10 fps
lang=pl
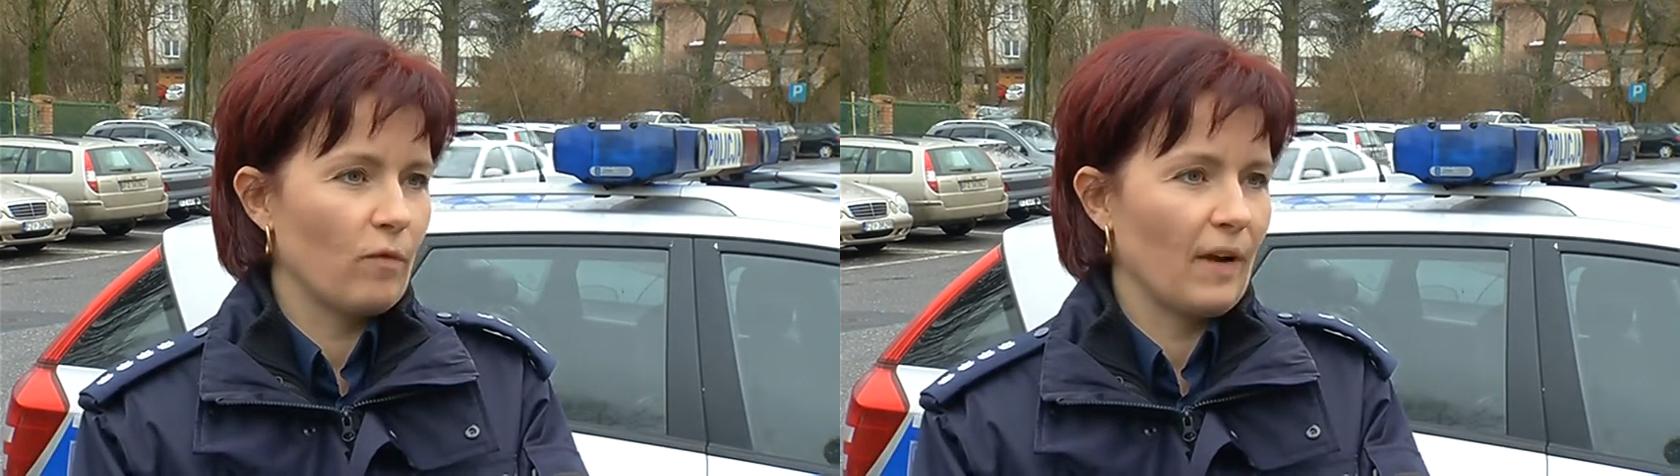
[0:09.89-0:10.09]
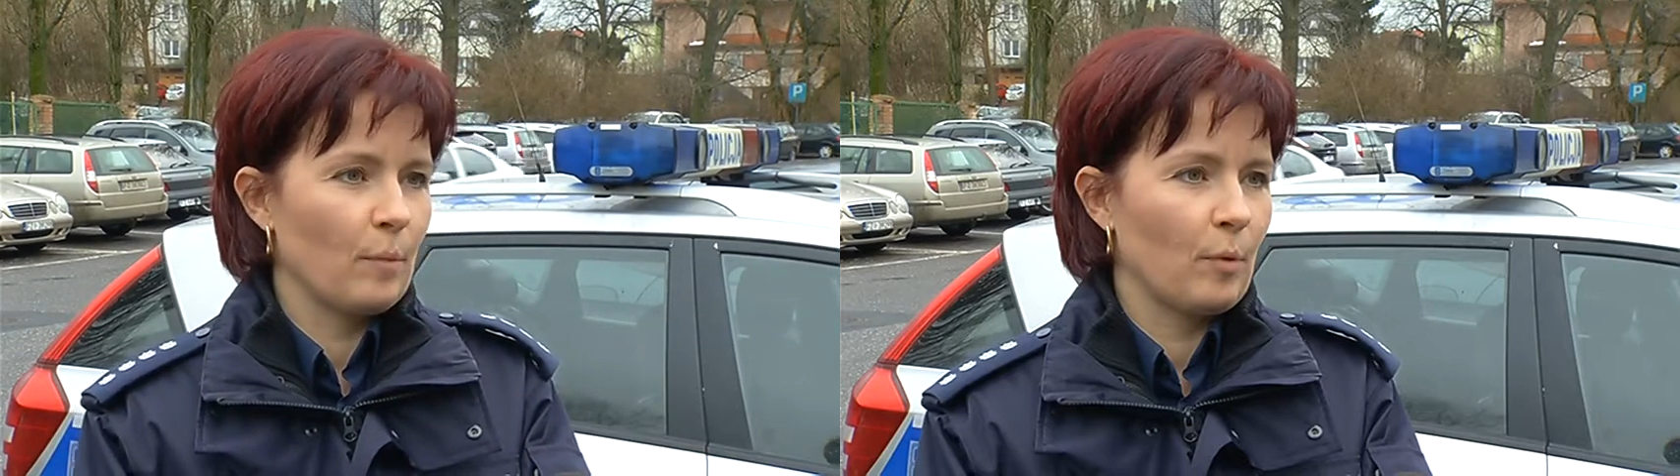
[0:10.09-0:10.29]

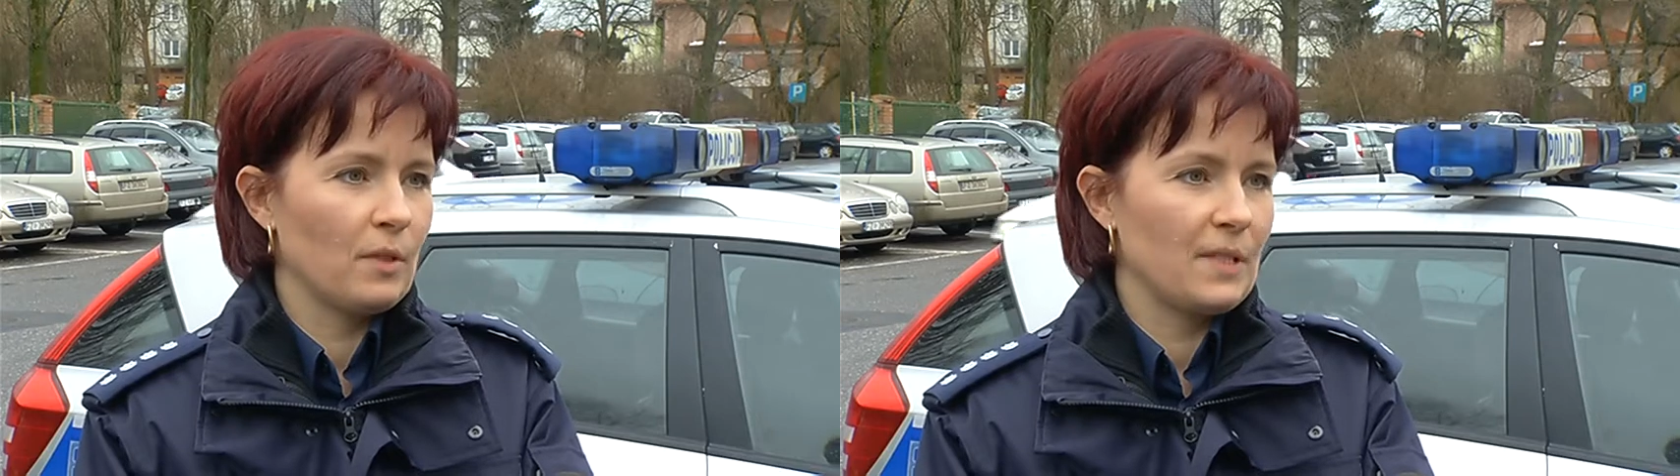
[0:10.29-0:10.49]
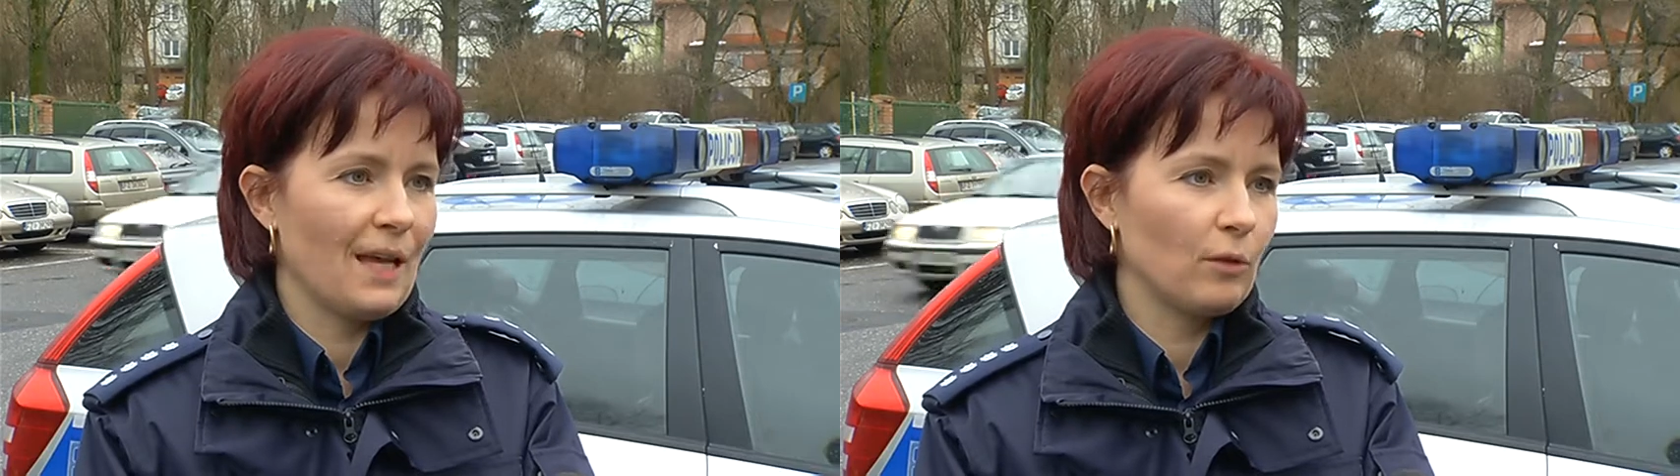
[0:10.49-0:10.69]
uwagę
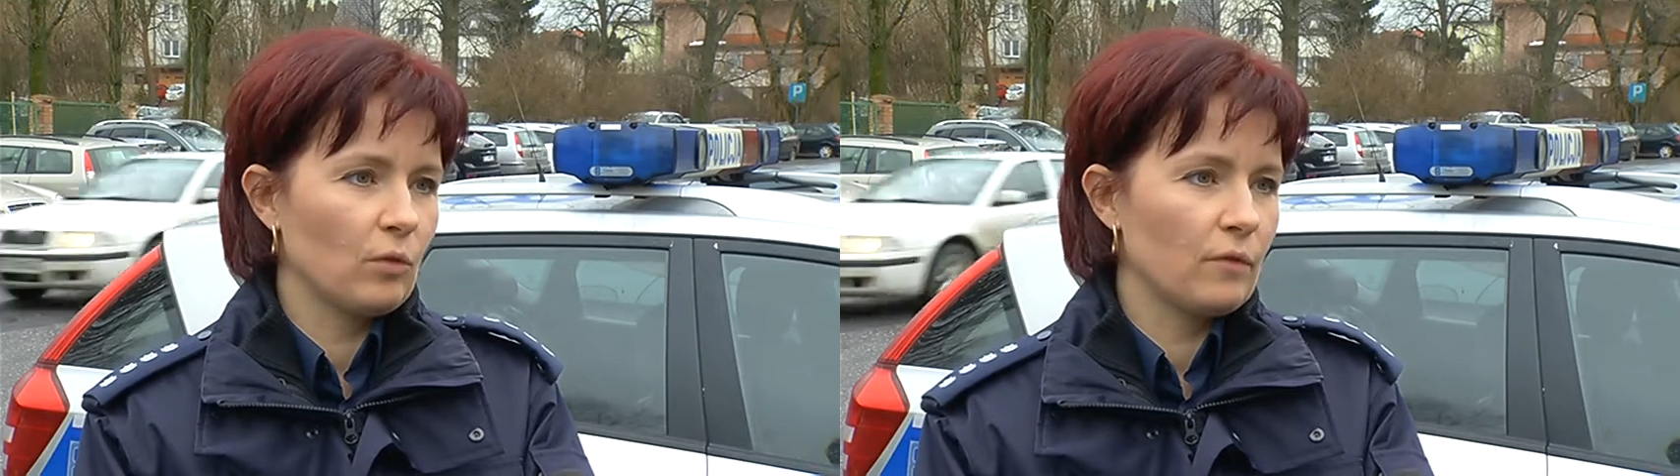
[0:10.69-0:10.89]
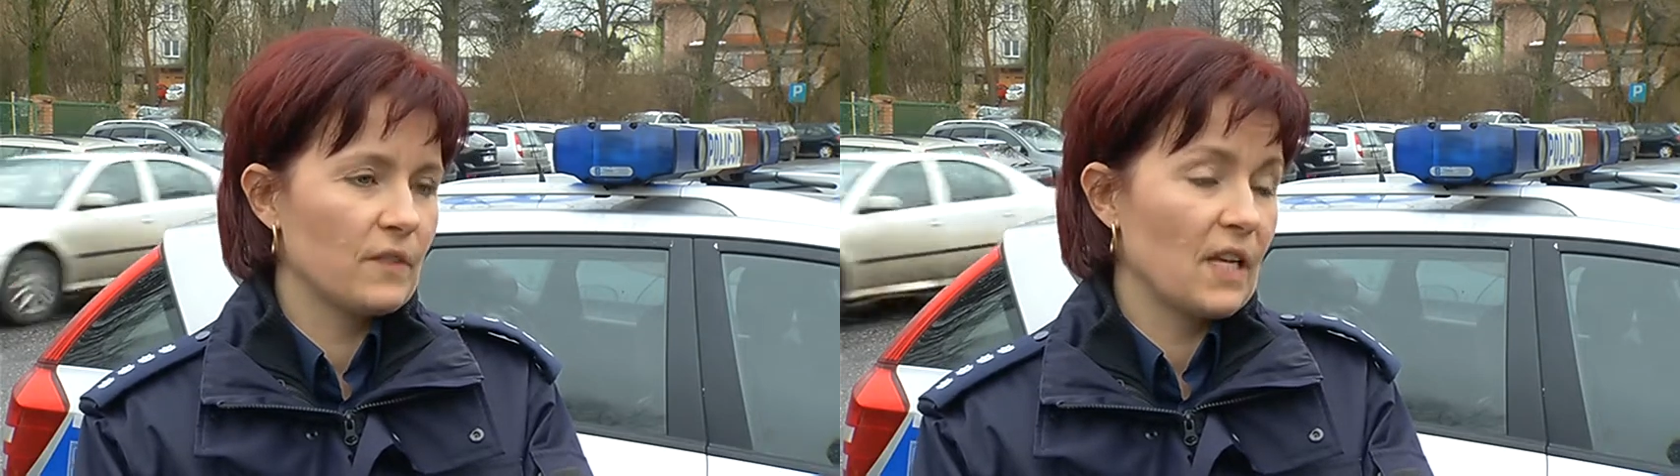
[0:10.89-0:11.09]

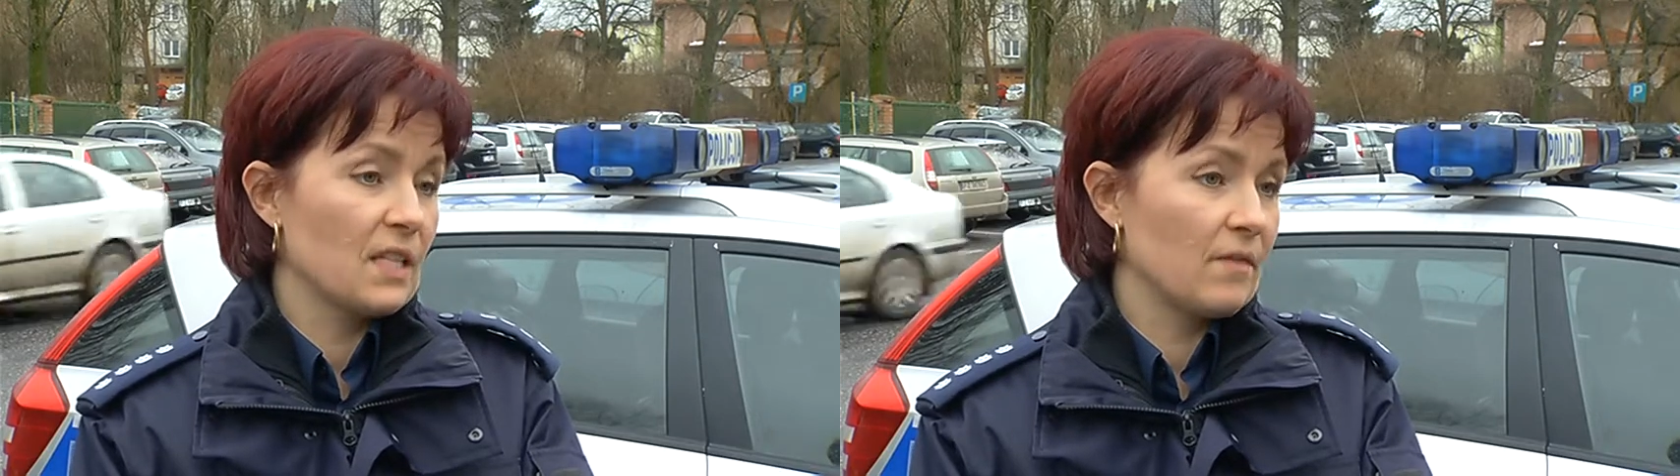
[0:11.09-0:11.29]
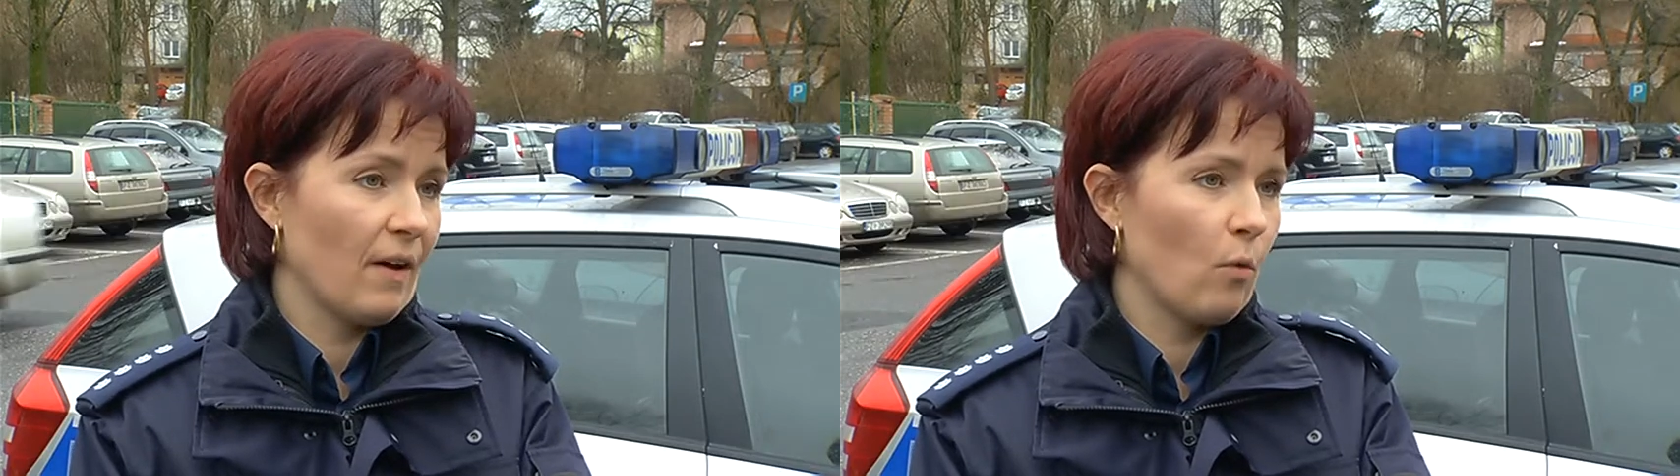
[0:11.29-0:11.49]
policjantów.
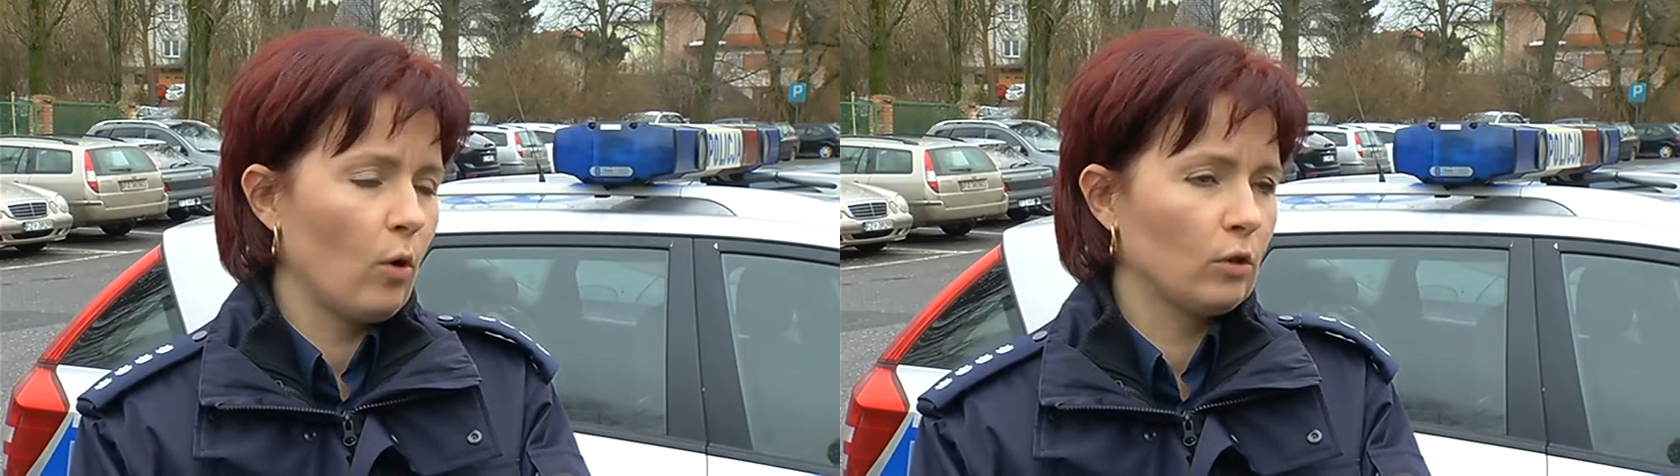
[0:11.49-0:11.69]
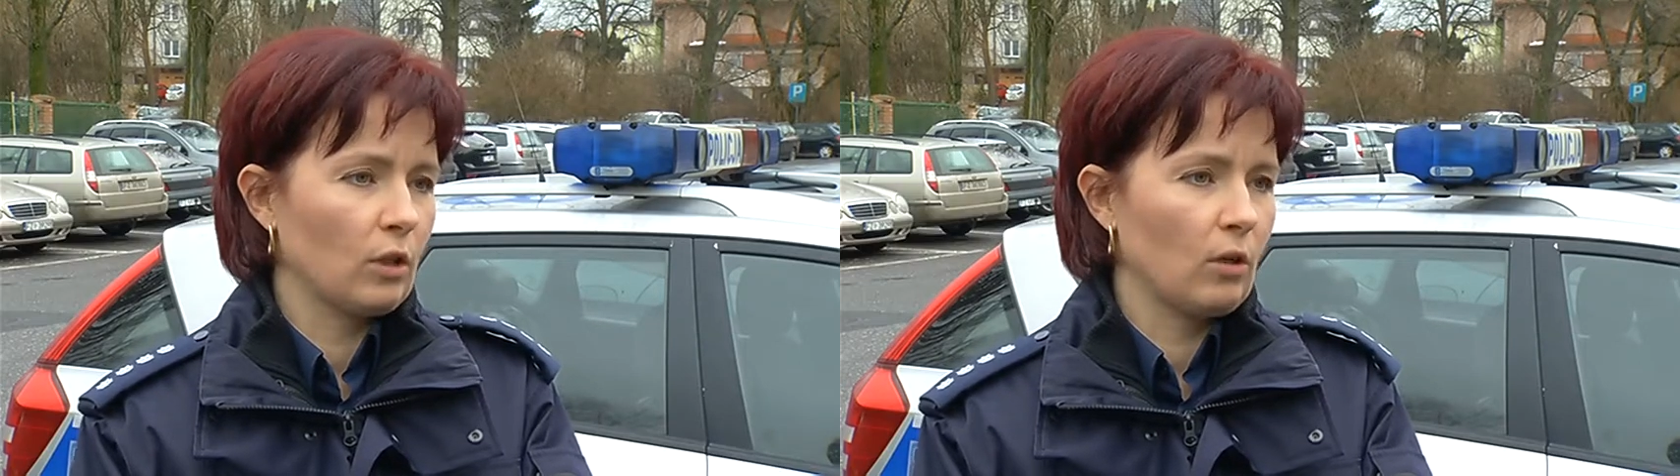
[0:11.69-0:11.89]

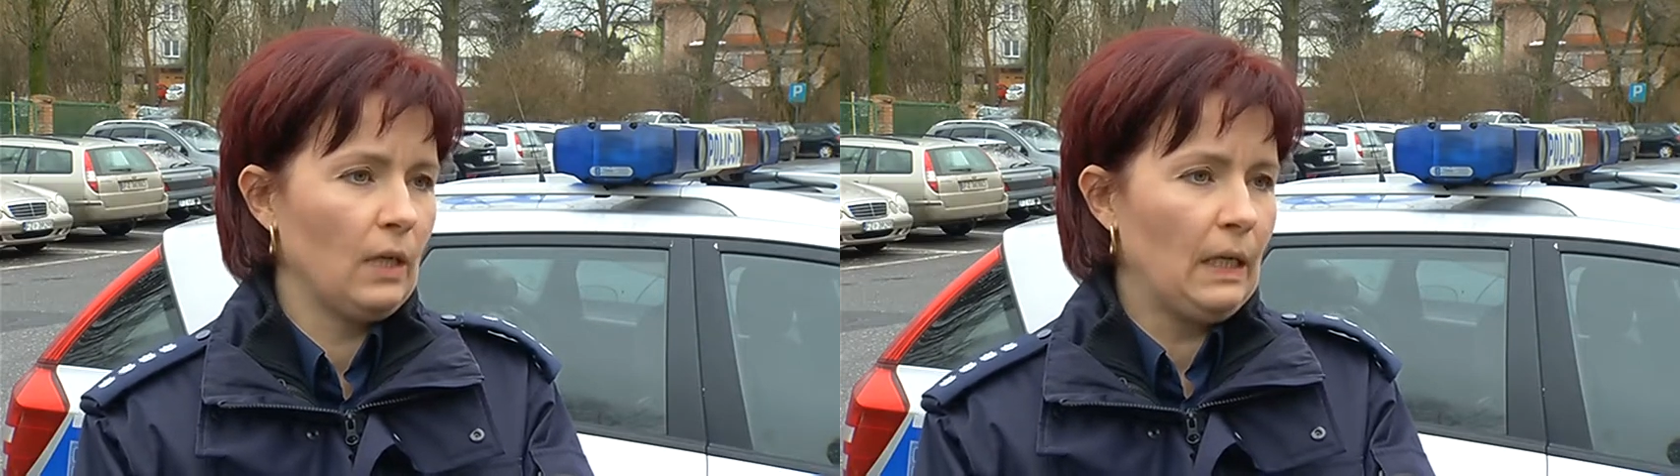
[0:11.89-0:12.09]
Wskazywało to,